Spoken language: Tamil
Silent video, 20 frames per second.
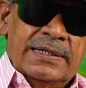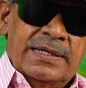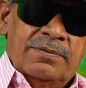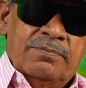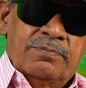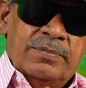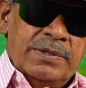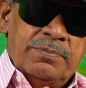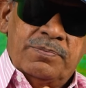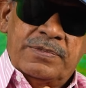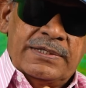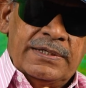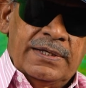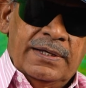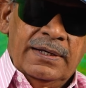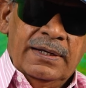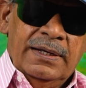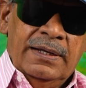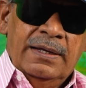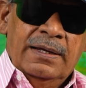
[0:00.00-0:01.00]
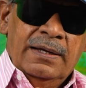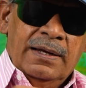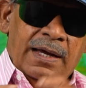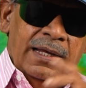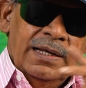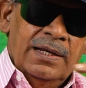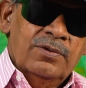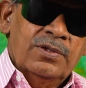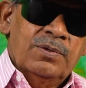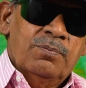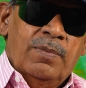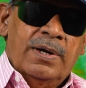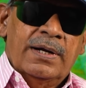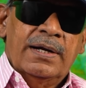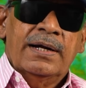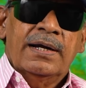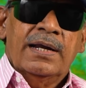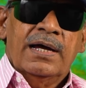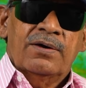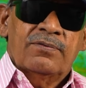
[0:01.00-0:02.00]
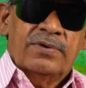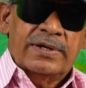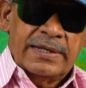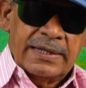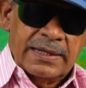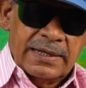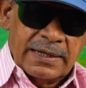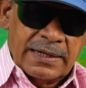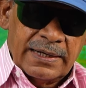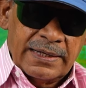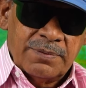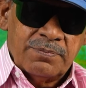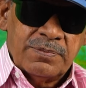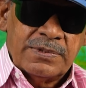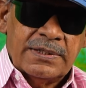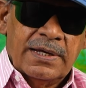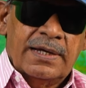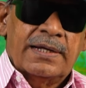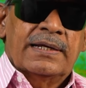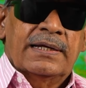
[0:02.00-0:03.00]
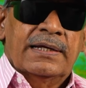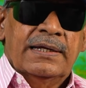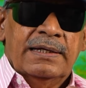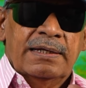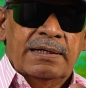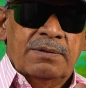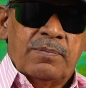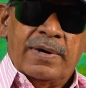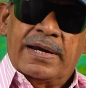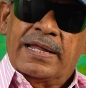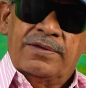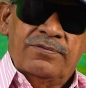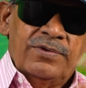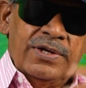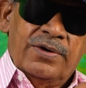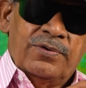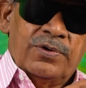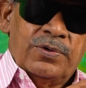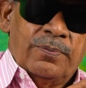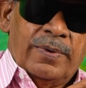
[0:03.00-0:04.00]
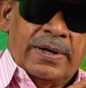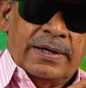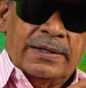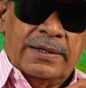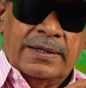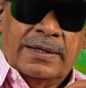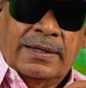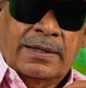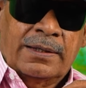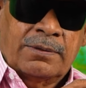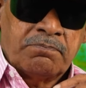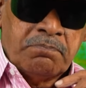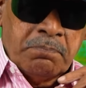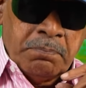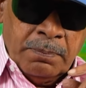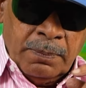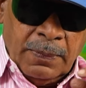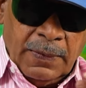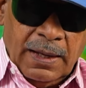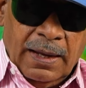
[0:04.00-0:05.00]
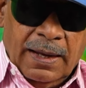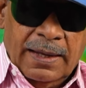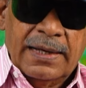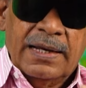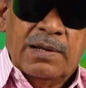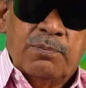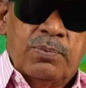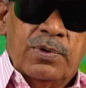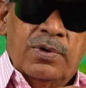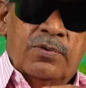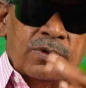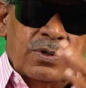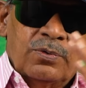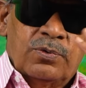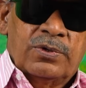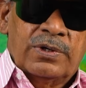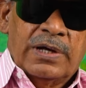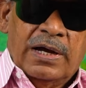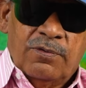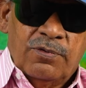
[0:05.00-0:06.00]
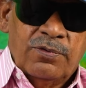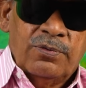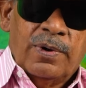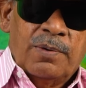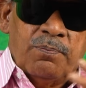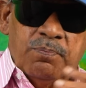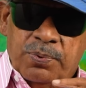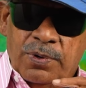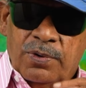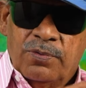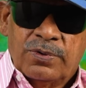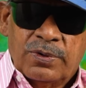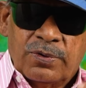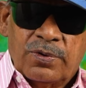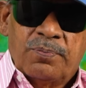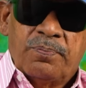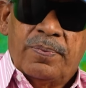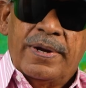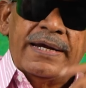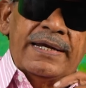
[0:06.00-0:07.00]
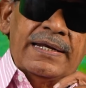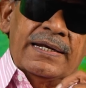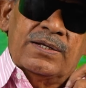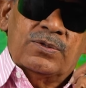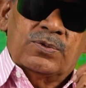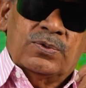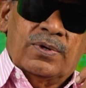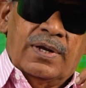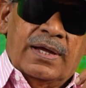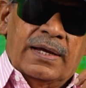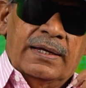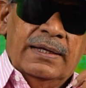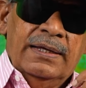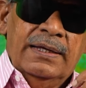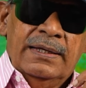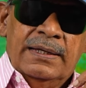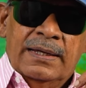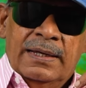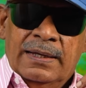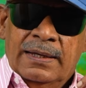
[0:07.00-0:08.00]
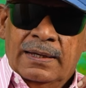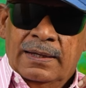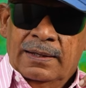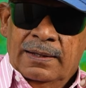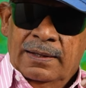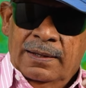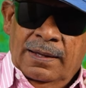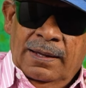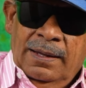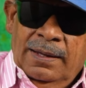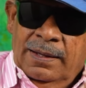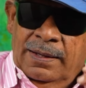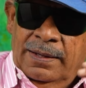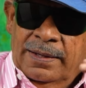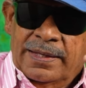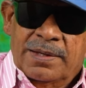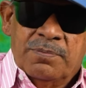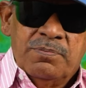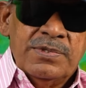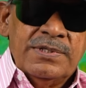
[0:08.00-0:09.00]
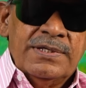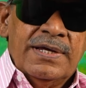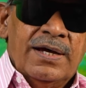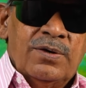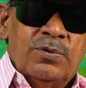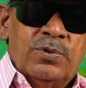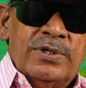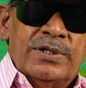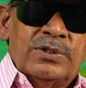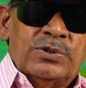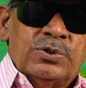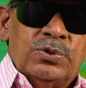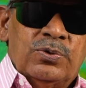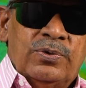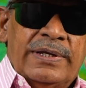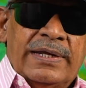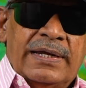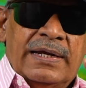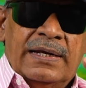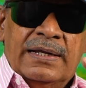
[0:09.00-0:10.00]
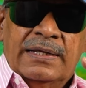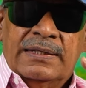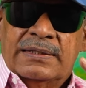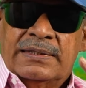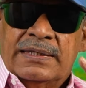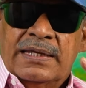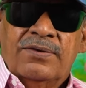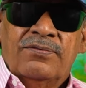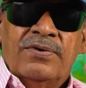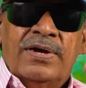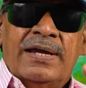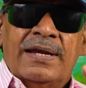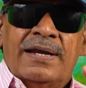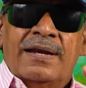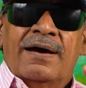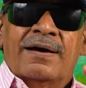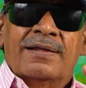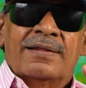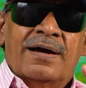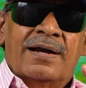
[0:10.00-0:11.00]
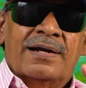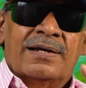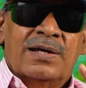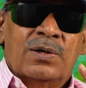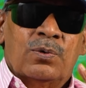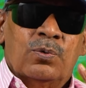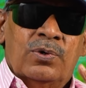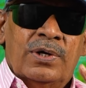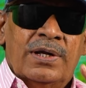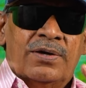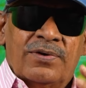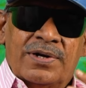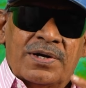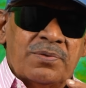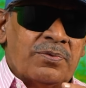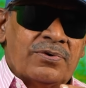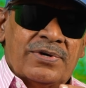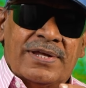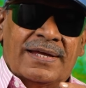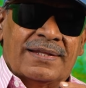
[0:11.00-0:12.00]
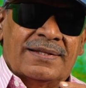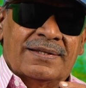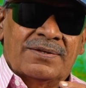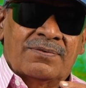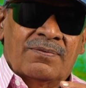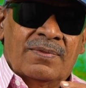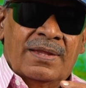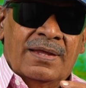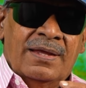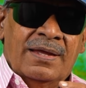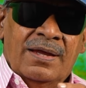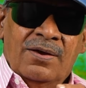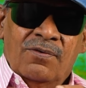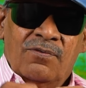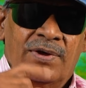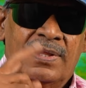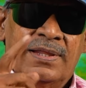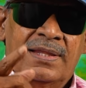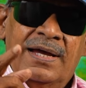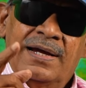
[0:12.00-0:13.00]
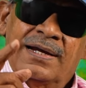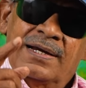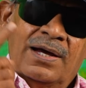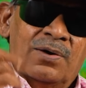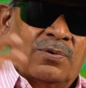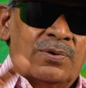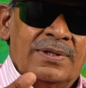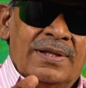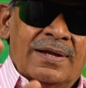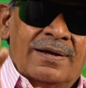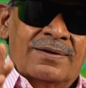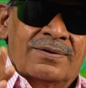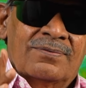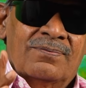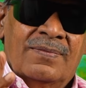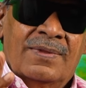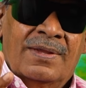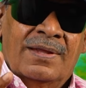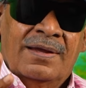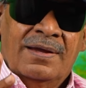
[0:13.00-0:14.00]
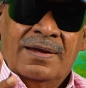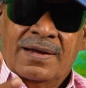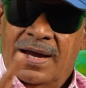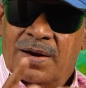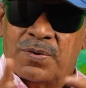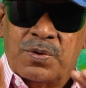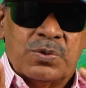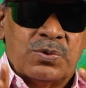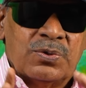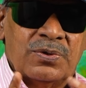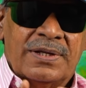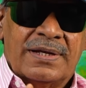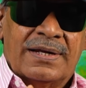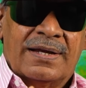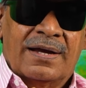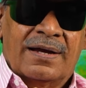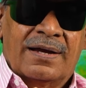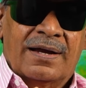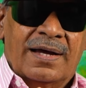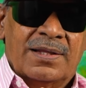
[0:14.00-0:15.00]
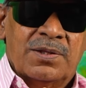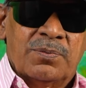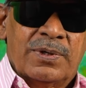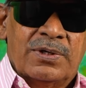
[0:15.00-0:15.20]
எம் எம்ஜிஆர் அதில் வந்து மன்னனா வருகின்ற எம்ஜிஆருக்கு மனைவியாக வருவாங்க அதில் அப்போ அவங்க ஒரு அவ அப்போ அவங்க ஒரு பேட்டியில் சொன்னாங்க எம்ஜிஆருடைய ஷூட்டிங்கில் தேவையில்லாத ஆட்கள் உள்ளே வர முடியாது வந்தாங்கன்னா அவ்வளோதான் அப்படின்னு சொல்லியிருக்காங்க அது